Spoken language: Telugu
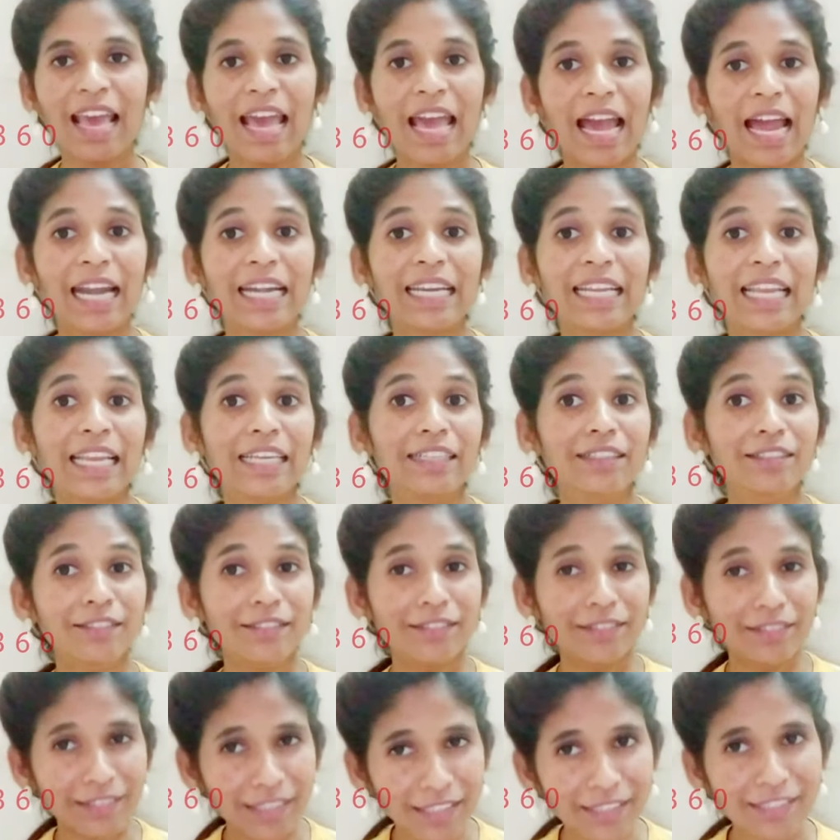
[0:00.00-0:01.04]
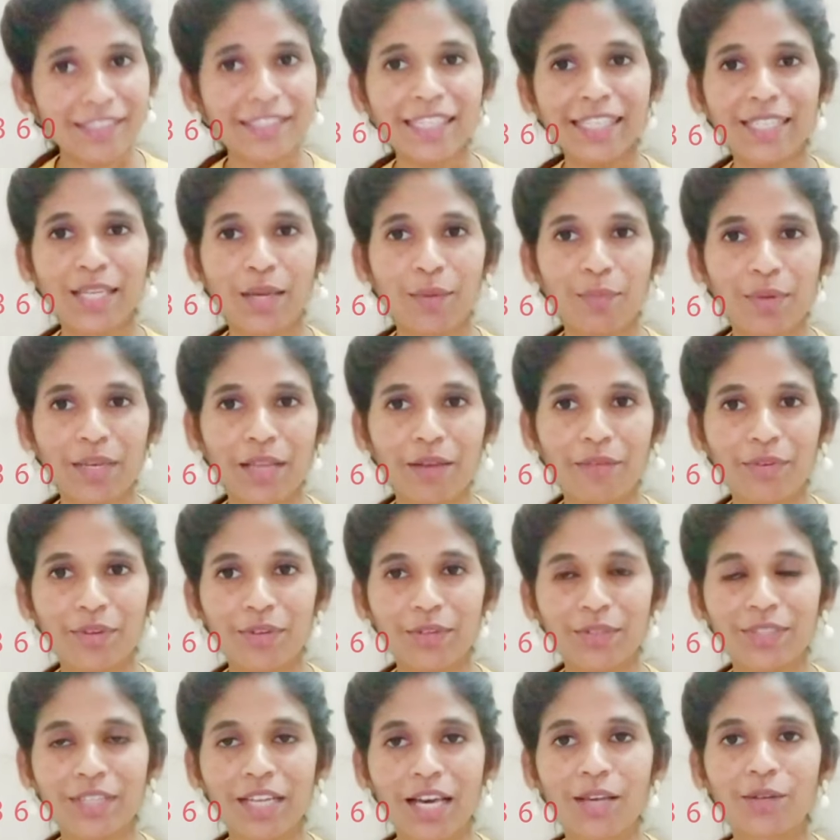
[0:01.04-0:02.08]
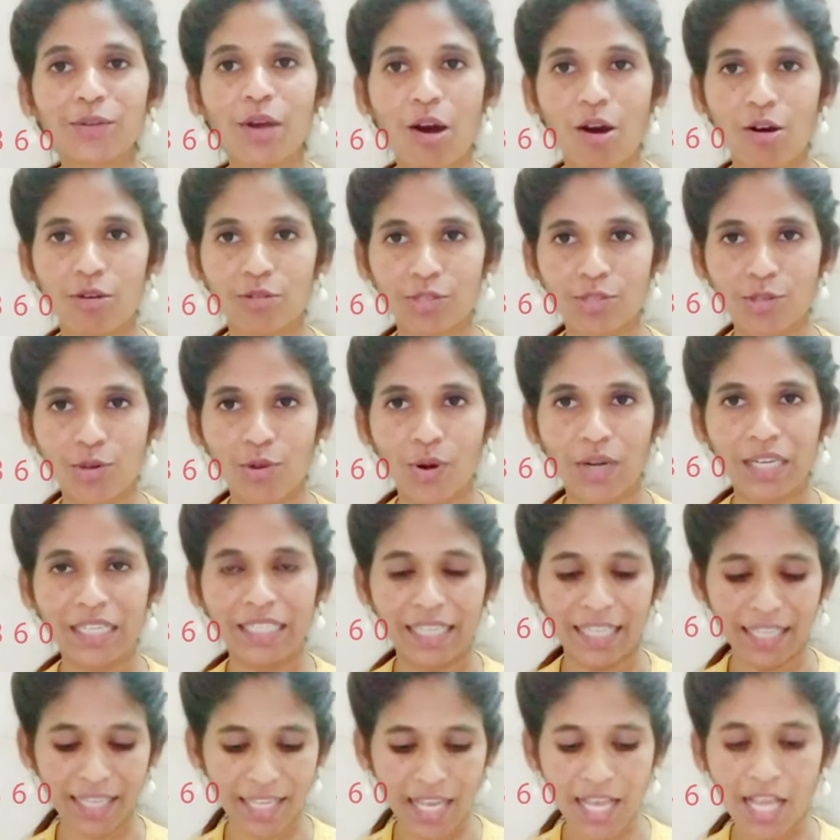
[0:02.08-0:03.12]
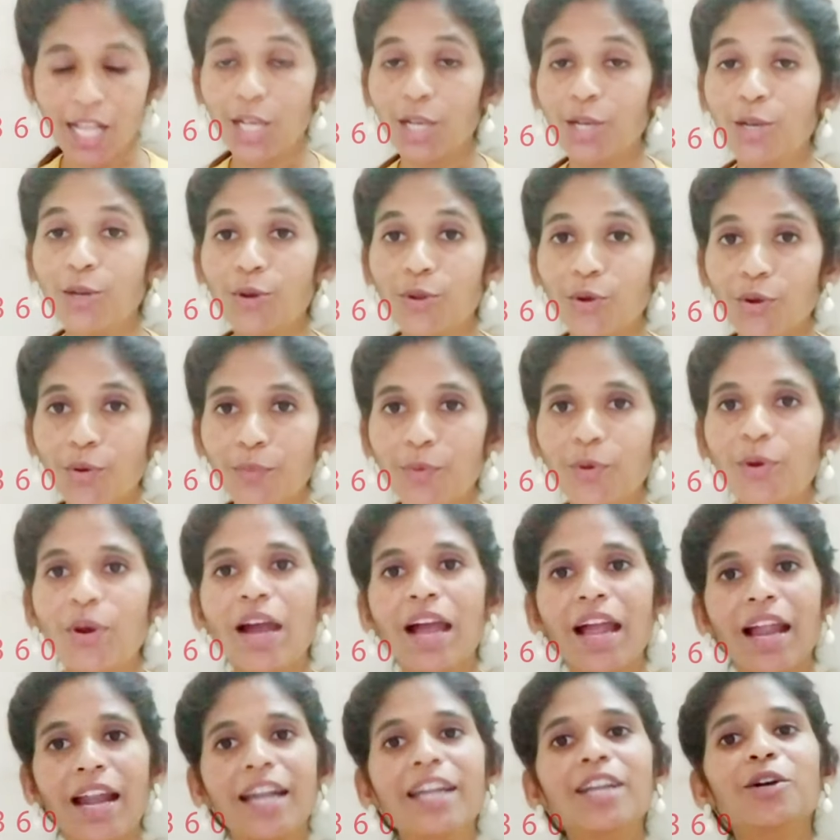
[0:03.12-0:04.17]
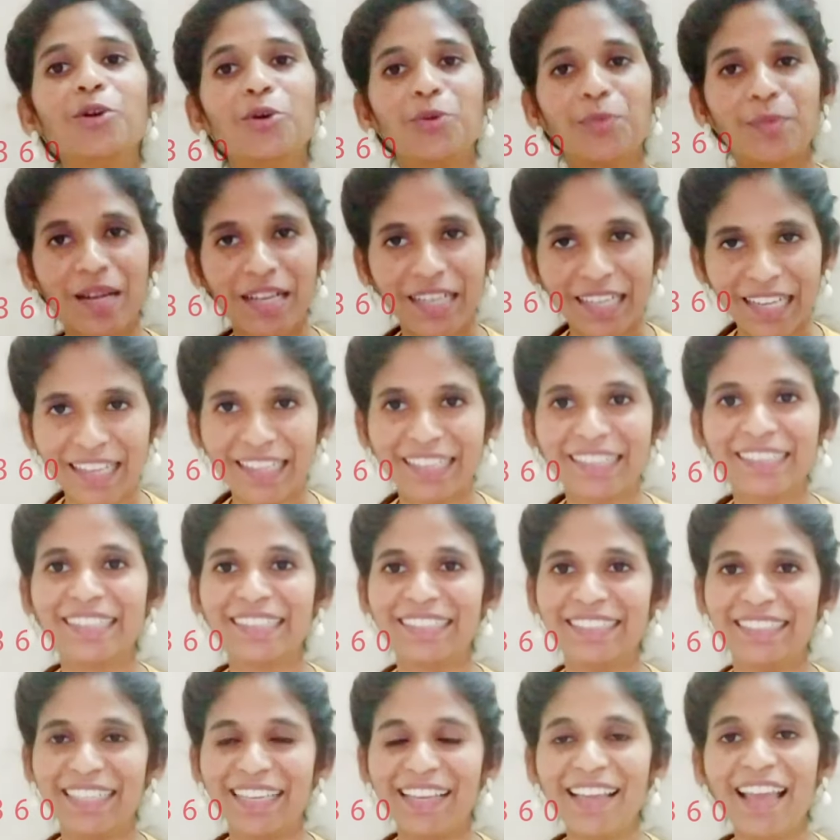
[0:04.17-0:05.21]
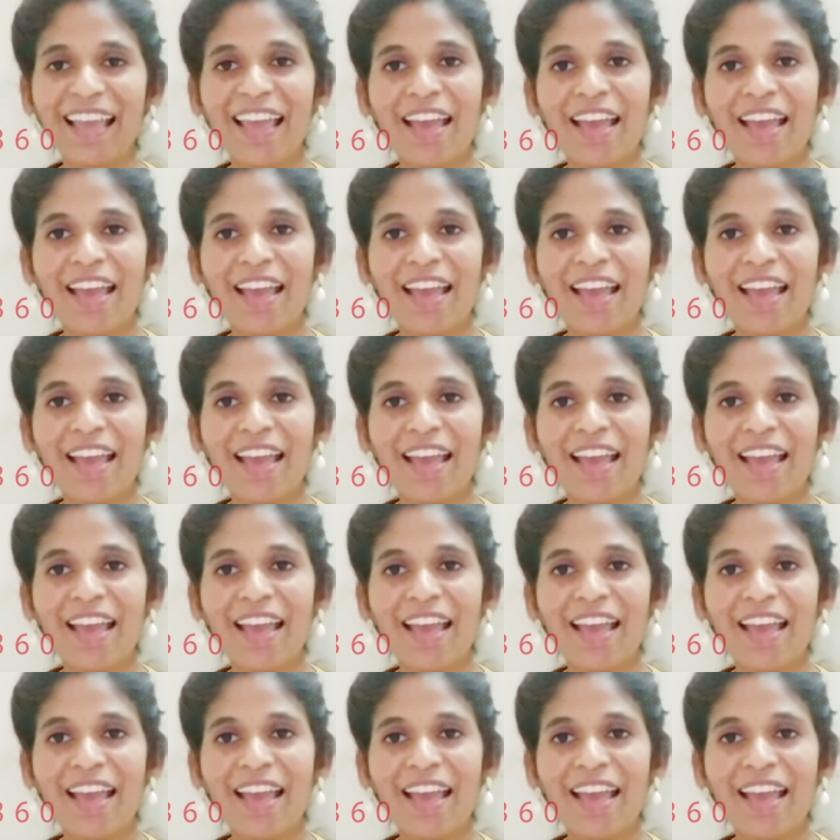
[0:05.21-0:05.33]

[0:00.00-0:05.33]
అండ్ ఇంట్రెస్టింగ్ కపుల్ ఎవరున్నారు హౌస్లో అంటే లోబో అండ్ ఉమాగారేనండి